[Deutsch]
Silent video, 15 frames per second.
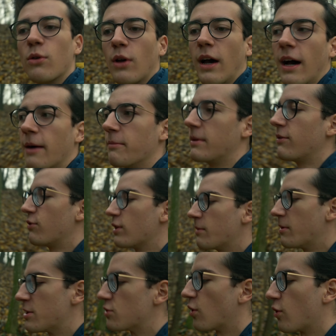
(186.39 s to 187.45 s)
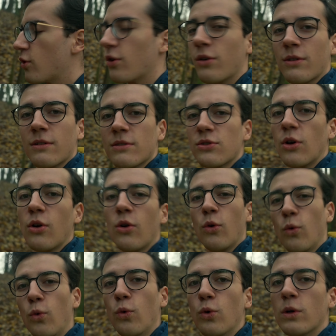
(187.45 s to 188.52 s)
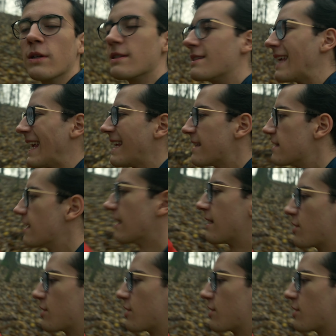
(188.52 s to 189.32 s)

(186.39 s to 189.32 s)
ähm, ich würde mal sagen, sagen U60,